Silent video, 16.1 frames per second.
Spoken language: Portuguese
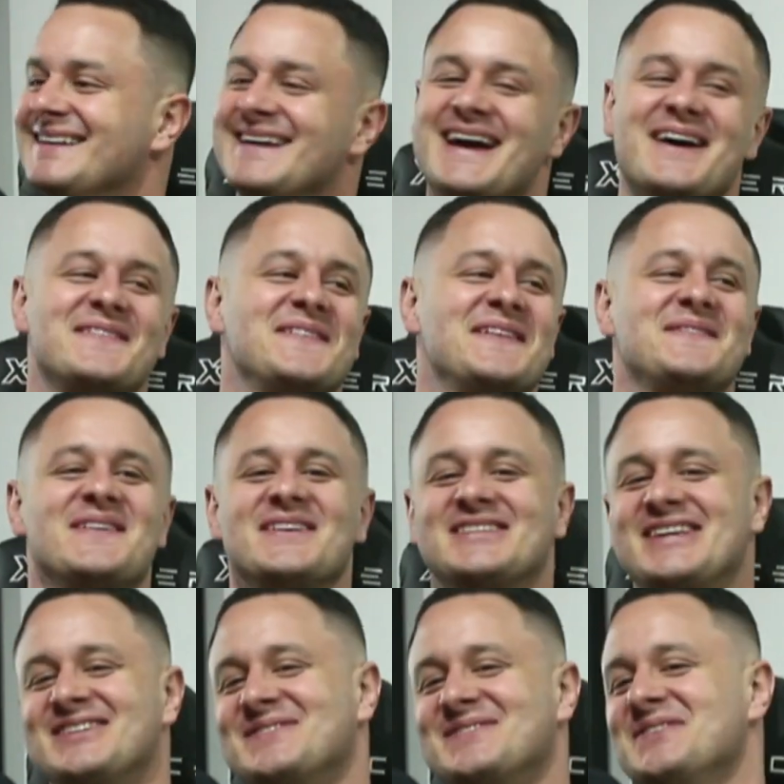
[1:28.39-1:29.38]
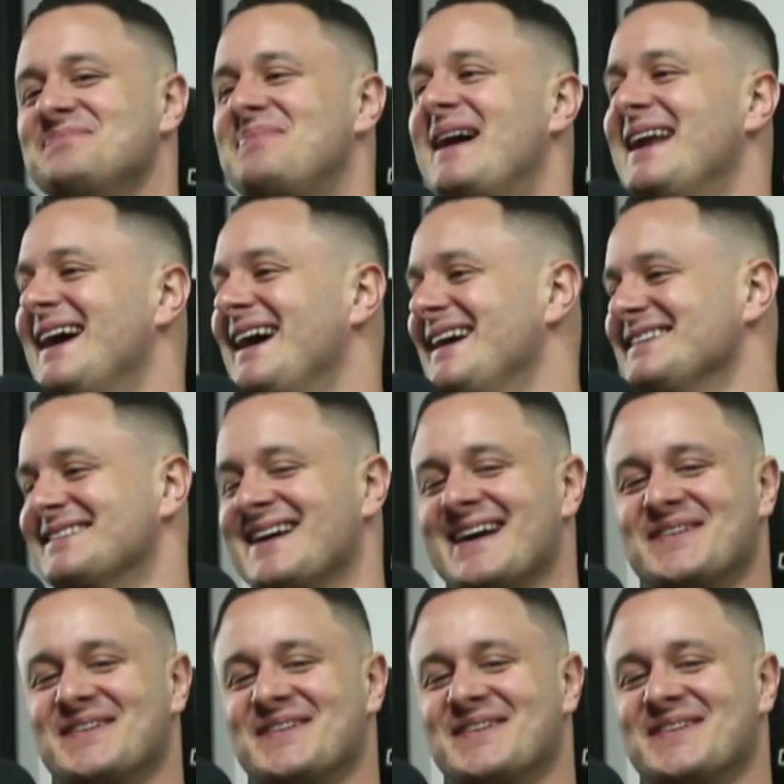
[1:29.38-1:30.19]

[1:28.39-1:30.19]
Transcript: Eu falei, meu, vocês são muito palhaços, cara. Com